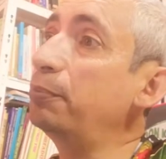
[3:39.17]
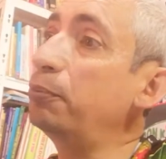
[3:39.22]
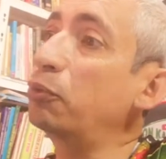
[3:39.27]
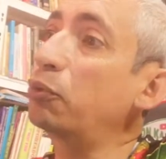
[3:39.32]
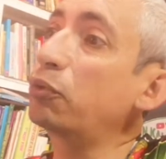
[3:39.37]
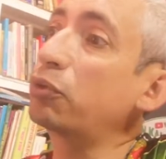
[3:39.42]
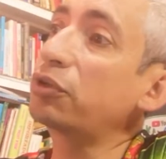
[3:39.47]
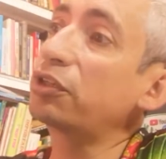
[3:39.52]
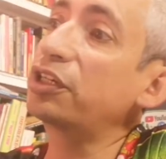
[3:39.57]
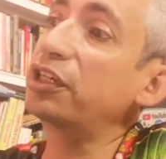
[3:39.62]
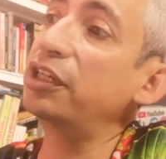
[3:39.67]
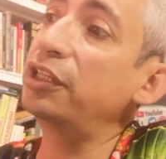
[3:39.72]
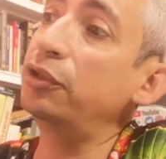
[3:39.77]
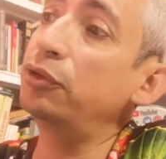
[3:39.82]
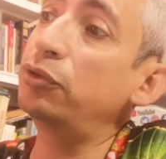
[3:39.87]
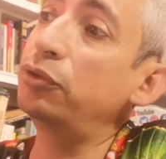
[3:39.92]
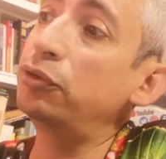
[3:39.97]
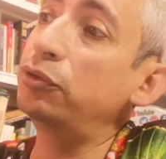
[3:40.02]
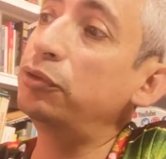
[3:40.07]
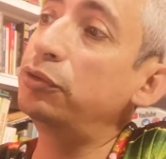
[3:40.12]
Porque
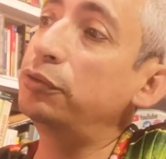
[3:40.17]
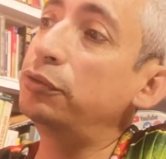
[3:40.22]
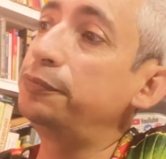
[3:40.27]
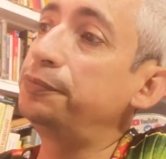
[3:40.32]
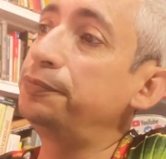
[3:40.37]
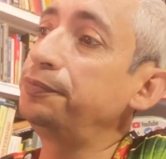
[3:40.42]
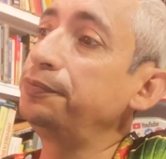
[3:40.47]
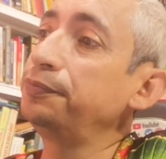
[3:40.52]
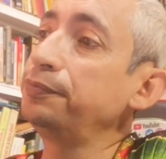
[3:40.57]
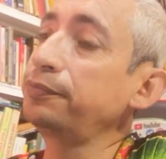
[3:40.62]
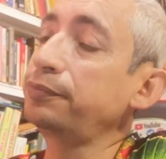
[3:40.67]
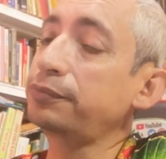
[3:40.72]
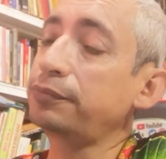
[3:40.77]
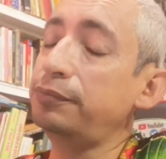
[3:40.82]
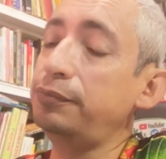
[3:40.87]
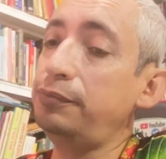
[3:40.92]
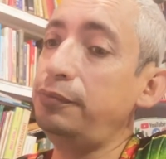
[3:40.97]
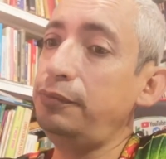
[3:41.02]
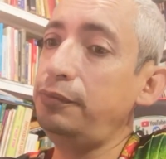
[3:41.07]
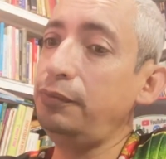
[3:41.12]
no,
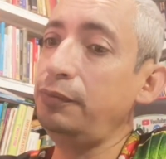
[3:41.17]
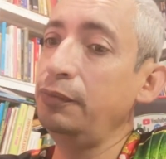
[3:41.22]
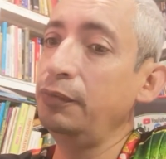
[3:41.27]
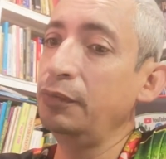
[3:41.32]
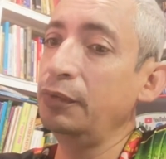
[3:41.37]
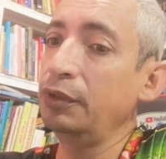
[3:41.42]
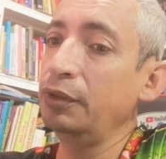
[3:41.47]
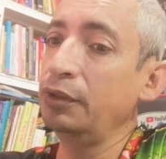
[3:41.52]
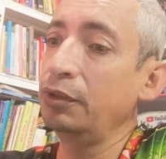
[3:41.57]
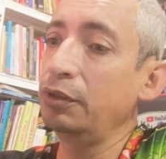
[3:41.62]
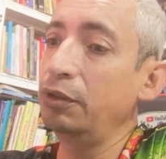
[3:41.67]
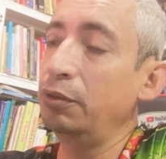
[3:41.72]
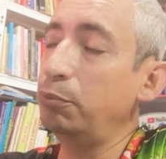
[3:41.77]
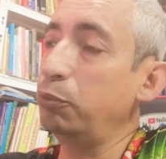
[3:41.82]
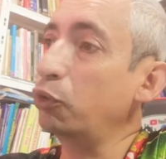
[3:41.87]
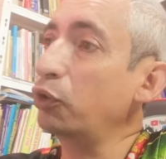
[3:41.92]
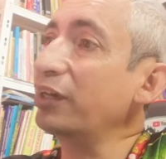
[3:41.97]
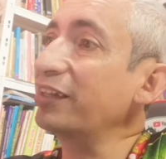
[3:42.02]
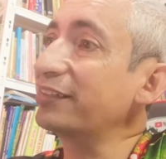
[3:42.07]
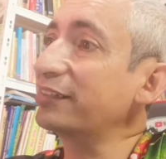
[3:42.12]

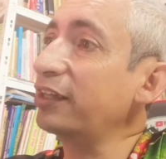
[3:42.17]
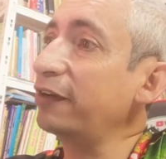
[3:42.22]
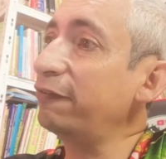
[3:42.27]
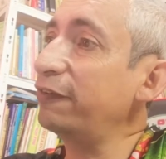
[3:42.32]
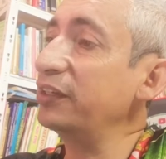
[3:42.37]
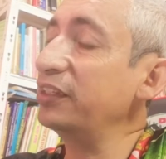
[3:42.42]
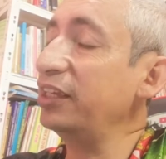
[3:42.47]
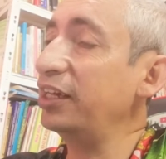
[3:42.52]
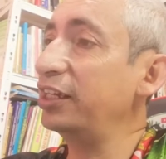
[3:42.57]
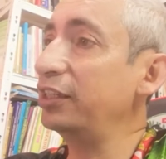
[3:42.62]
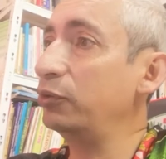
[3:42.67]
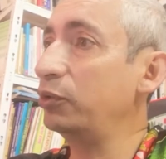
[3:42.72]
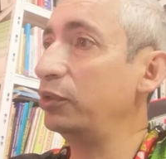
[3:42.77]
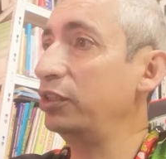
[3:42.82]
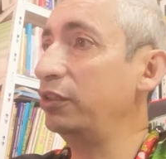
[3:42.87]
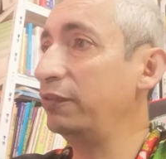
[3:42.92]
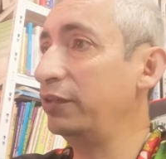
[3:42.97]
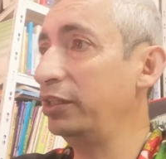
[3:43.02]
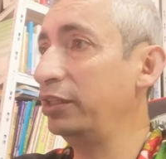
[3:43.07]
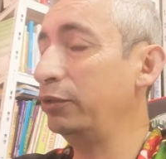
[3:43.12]
porque está fallando a
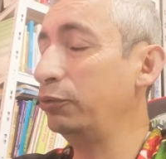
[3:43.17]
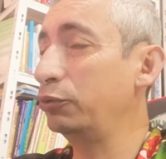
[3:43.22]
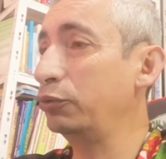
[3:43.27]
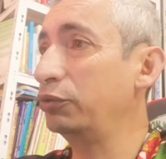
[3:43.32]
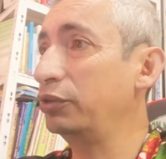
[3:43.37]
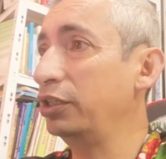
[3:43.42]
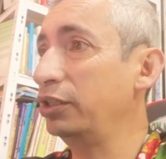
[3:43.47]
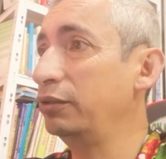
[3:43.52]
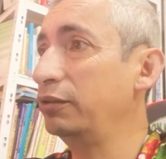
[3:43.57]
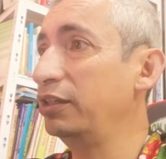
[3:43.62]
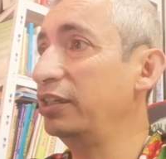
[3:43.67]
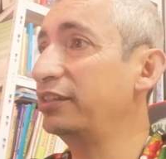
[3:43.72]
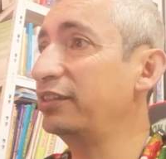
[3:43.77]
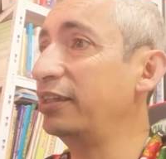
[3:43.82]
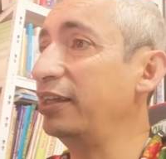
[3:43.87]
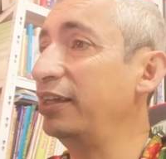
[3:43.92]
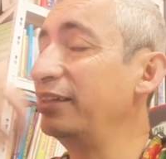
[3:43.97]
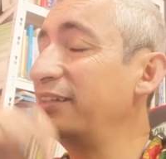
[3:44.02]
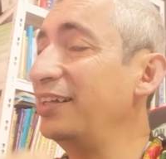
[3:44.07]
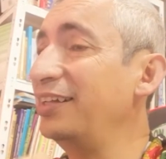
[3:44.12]
nivel neuronal. Eh,
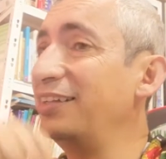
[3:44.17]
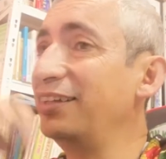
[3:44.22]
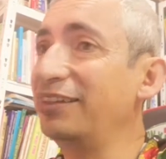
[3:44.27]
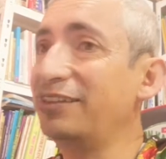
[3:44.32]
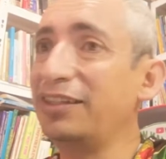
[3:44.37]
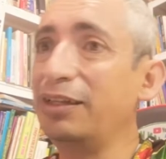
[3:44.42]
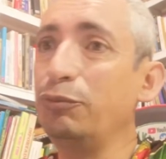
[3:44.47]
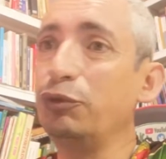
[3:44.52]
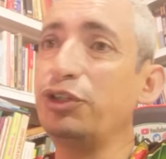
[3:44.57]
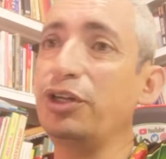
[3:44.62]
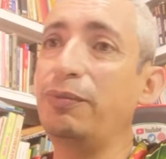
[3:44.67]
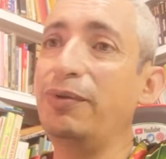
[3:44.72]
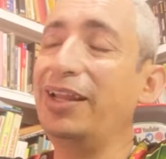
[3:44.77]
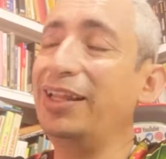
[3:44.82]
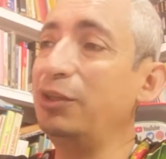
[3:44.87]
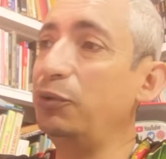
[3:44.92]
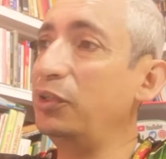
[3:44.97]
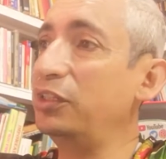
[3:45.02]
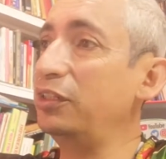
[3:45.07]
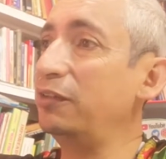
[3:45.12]
eh, estamos
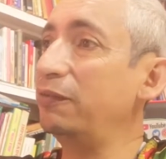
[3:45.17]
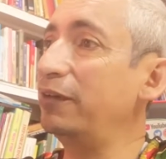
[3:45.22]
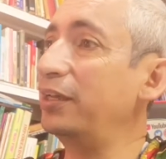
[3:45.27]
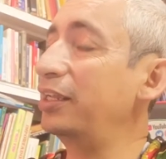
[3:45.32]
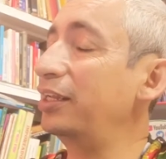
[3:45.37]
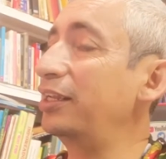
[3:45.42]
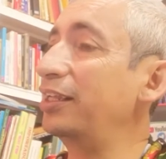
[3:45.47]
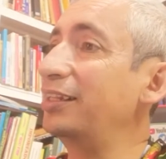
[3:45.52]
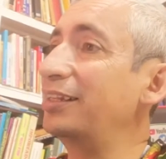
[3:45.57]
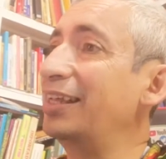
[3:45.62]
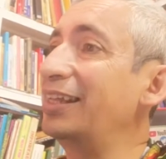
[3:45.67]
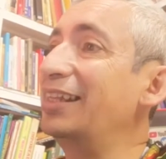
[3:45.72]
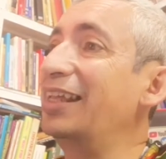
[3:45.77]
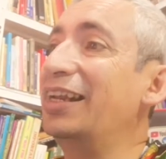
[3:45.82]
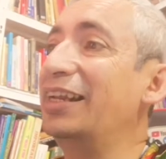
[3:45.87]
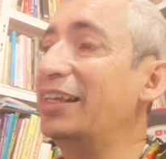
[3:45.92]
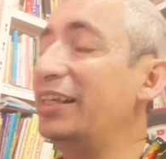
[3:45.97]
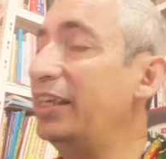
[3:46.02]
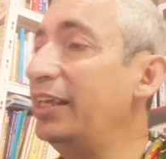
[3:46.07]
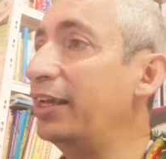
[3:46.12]
hablando a nivel eh, de
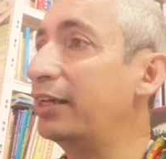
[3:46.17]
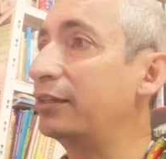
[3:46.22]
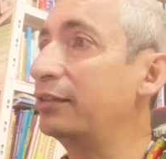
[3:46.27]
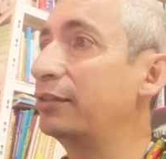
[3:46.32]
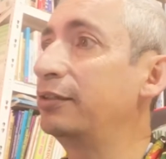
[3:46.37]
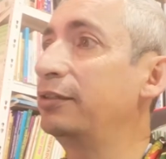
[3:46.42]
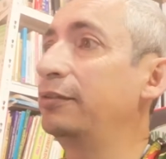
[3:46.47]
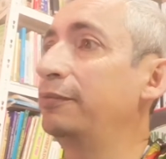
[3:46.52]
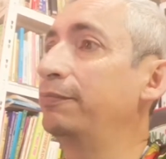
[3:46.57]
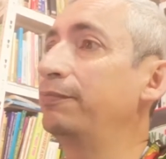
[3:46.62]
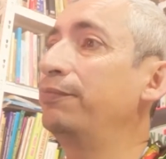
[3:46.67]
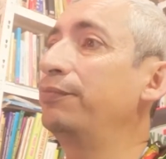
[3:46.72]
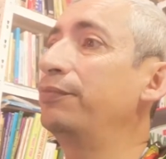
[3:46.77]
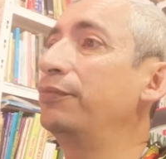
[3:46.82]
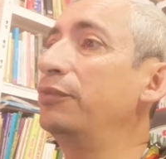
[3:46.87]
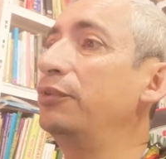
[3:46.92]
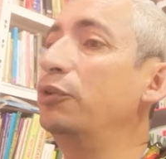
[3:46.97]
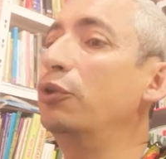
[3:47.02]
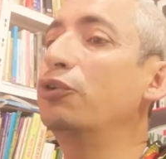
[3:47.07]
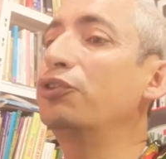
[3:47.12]
energía.
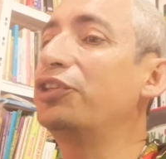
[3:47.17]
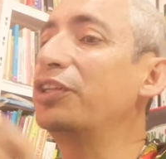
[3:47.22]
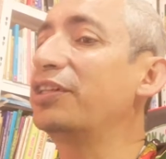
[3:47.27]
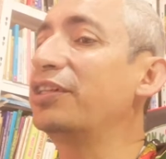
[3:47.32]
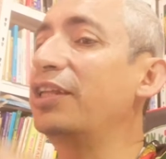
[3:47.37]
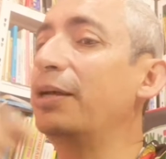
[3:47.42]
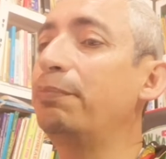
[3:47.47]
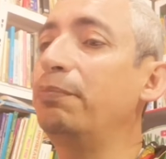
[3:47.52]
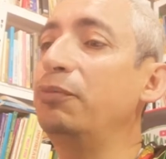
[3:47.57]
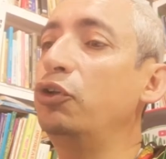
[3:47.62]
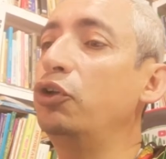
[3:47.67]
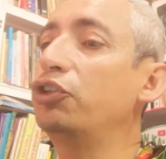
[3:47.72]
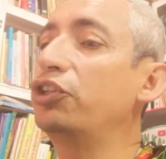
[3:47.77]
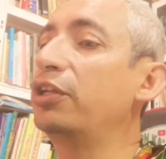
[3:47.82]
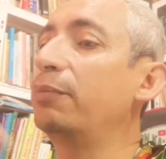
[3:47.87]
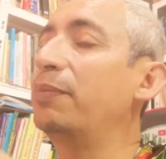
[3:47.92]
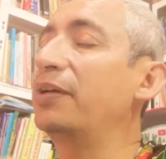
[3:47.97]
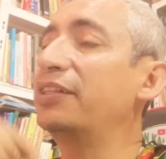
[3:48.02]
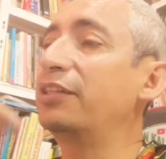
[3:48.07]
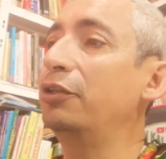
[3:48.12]
No, se está, no
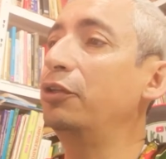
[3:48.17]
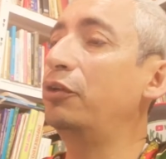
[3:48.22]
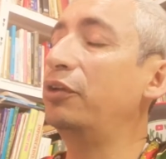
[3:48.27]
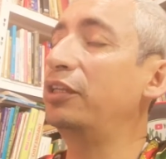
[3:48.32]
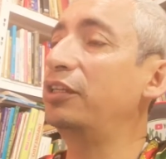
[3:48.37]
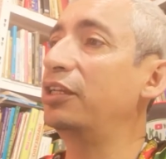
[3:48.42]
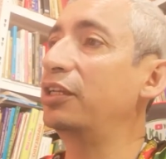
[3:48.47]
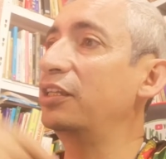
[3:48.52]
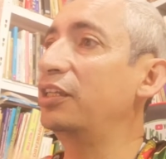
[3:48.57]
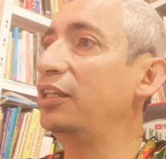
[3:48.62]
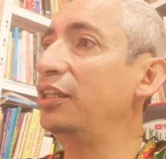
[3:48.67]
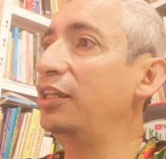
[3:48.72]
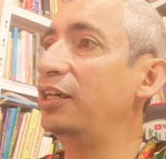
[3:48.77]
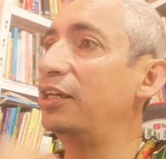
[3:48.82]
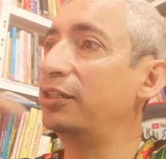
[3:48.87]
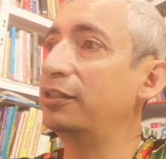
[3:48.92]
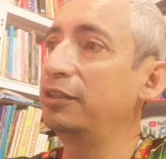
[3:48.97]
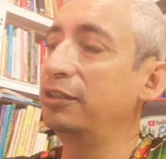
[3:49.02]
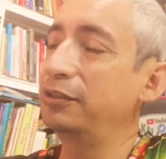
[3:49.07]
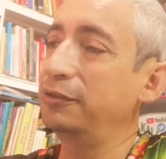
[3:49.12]
está pasando la
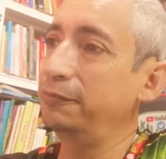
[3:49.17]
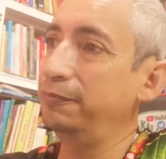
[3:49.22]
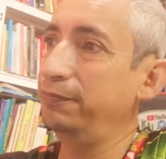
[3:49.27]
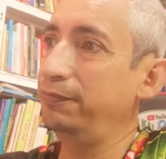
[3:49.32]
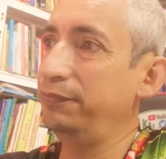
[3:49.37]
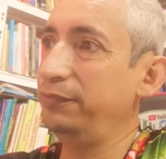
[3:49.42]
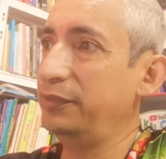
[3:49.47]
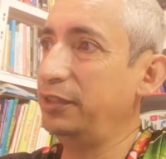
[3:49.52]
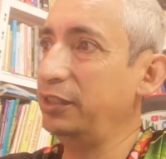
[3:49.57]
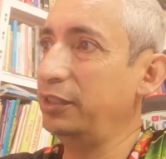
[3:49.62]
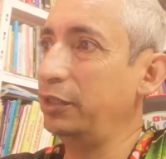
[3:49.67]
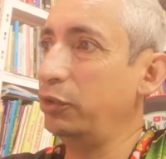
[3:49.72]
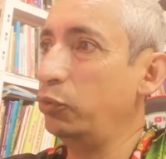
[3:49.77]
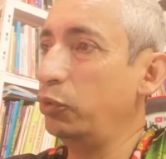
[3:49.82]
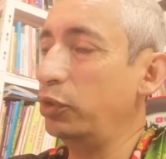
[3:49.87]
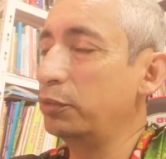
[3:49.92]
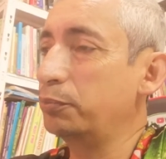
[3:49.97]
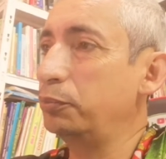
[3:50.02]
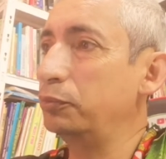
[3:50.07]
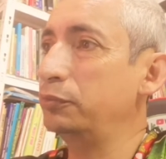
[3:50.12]
energía en el
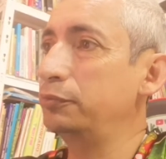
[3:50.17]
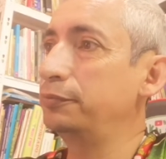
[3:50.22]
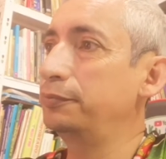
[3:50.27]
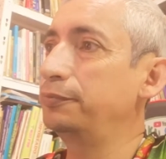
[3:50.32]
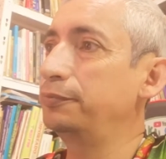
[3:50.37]
cuerpo.